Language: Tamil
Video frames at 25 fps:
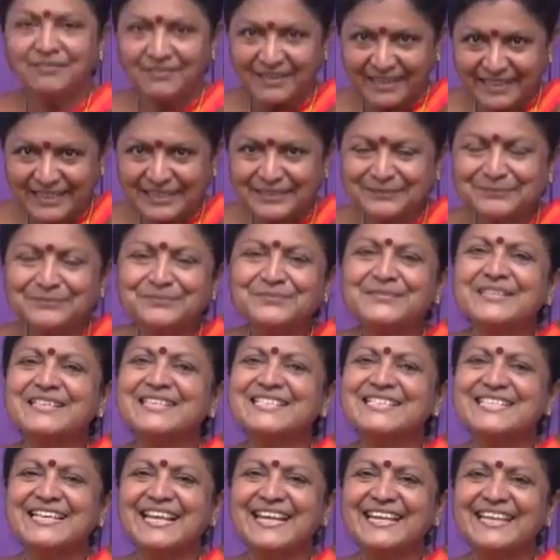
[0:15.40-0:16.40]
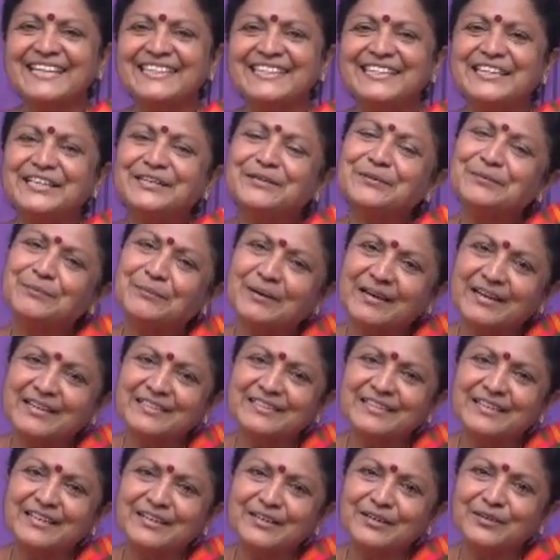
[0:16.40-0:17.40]
வணக்கம் ஸ்நேகிதியின்
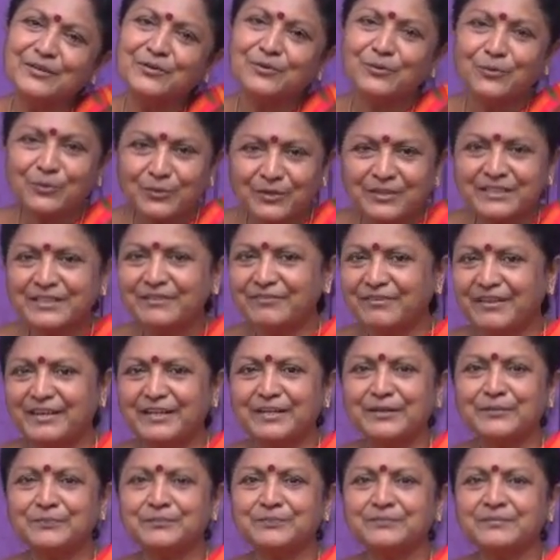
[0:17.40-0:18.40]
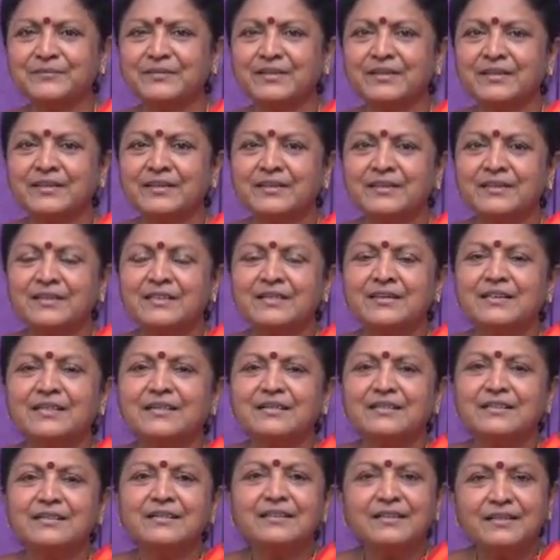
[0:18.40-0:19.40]
மனதில் உறுதி வேண்டும்
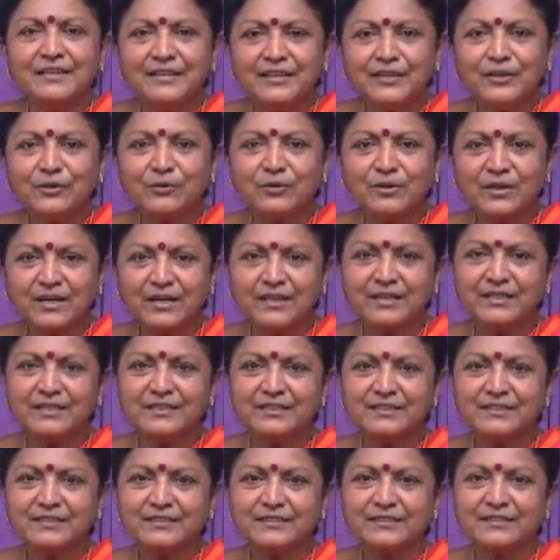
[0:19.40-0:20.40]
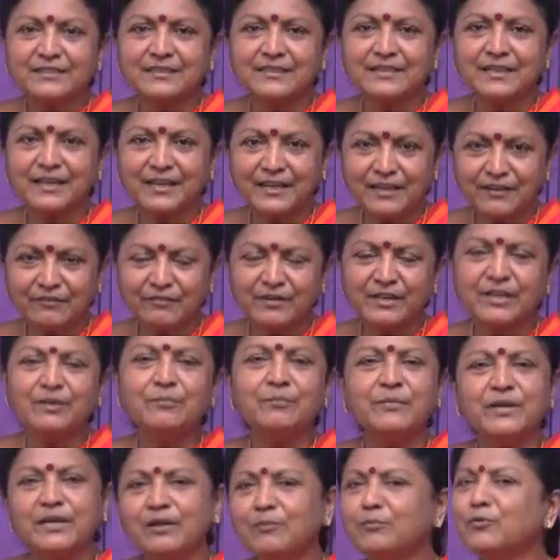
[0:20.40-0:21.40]
இன்றைக்கி உங்ககிட்ட கேட்க
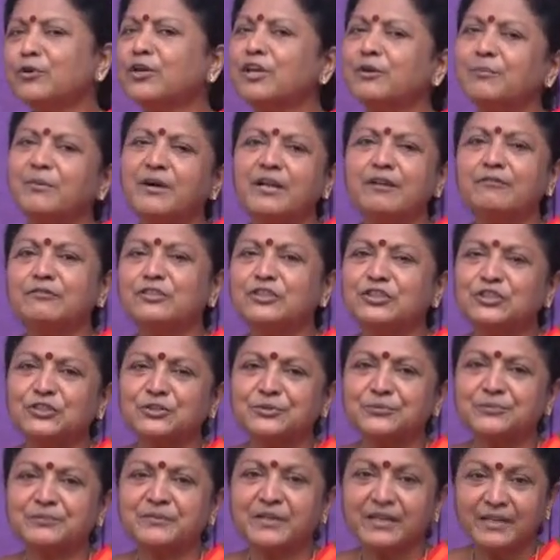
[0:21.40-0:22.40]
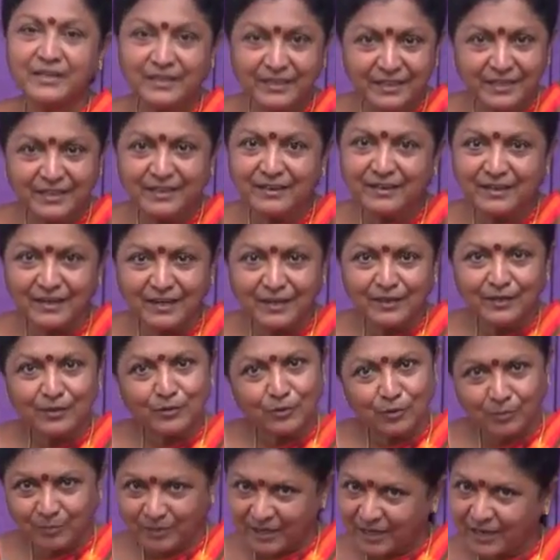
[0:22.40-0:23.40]
வேண்டிய மிக முக்கியமான விஷயம் இன்றைக்கின்னு இல்லை
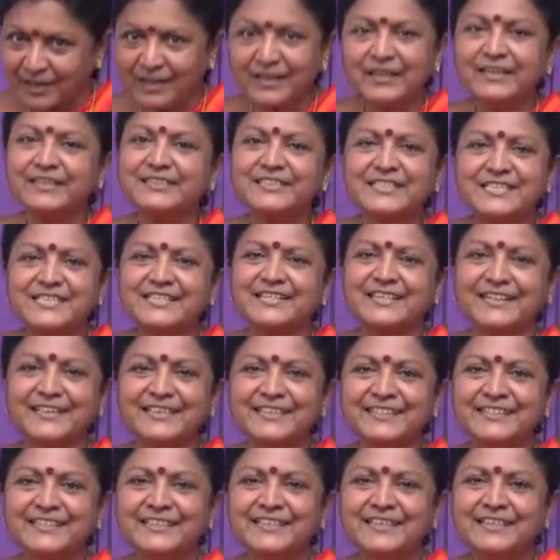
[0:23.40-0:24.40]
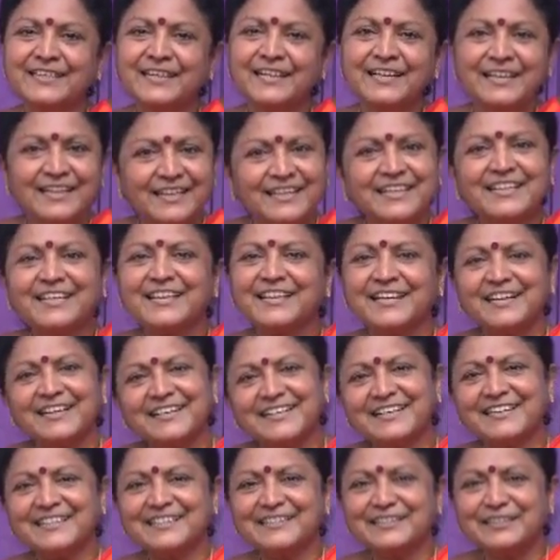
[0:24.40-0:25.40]
ரொம்ப நாளாக நினச்சிட்ருக்கேன் இன்றைக்கி
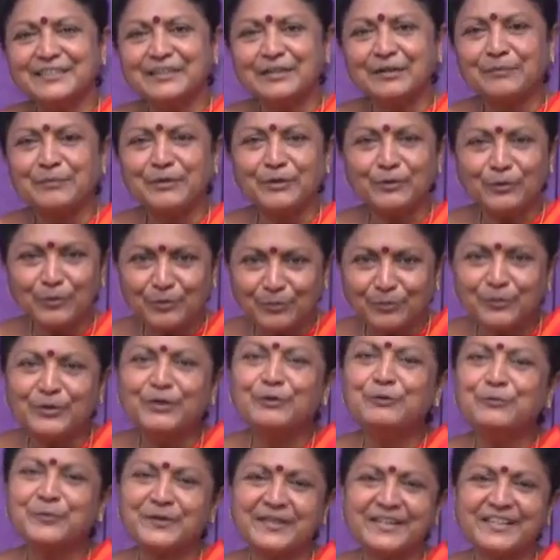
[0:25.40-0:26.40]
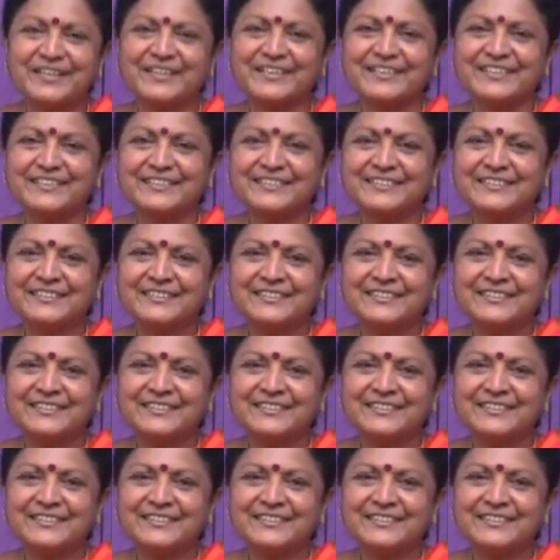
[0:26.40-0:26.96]
கேட்டுறது அப்படின்னு ஒரு முடிவு பண்ணியிருக்கேன்